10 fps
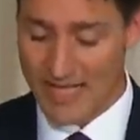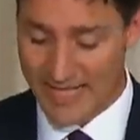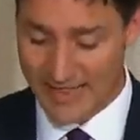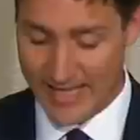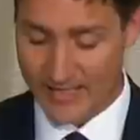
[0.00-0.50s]
di
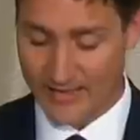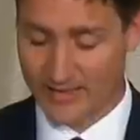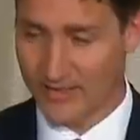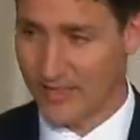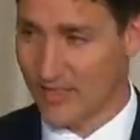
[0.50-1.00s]

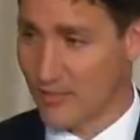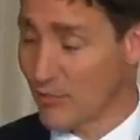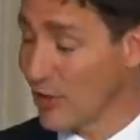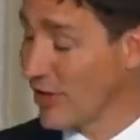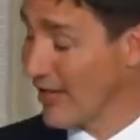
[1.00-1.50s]
Cristo,
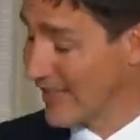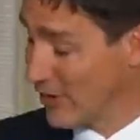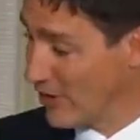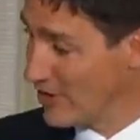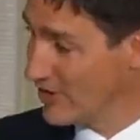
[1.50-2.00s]
Re
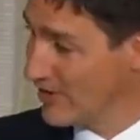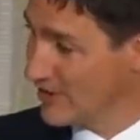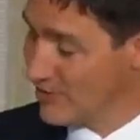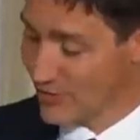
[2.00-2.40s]
dell'universo.